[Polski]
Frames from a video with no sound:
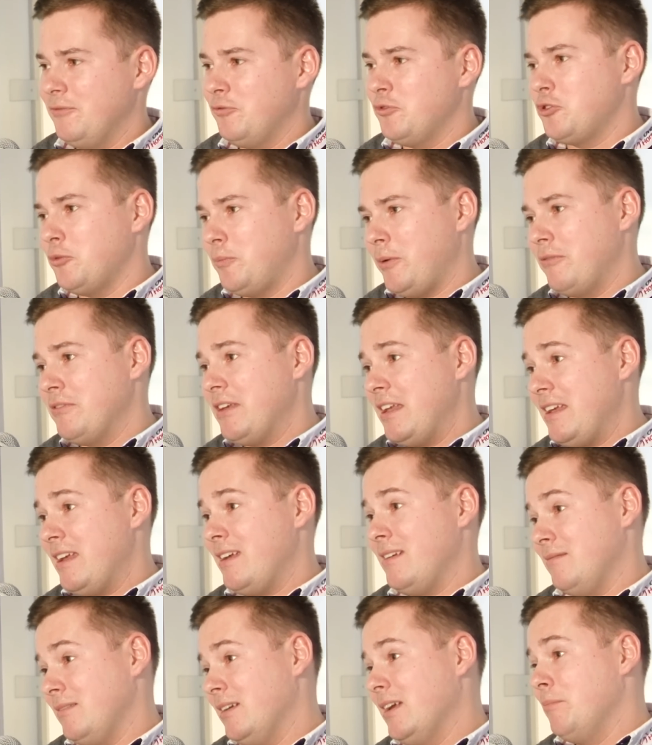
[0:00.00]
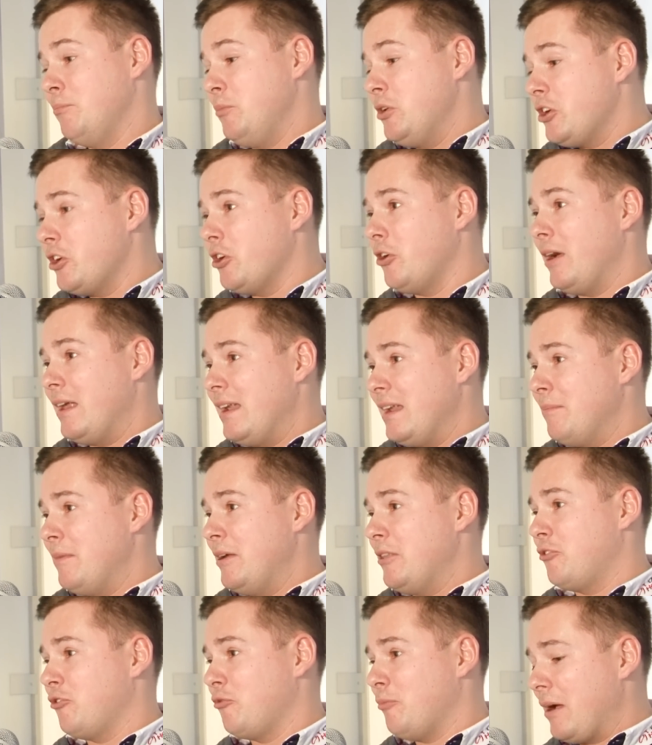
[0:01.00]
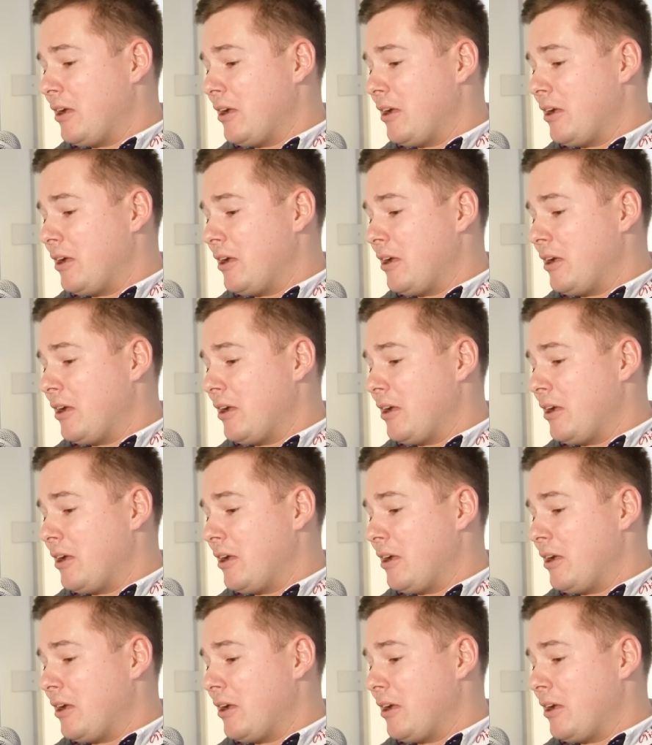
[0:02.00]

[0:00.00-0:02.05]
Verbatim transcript: w uzupełnienie mikroelementów,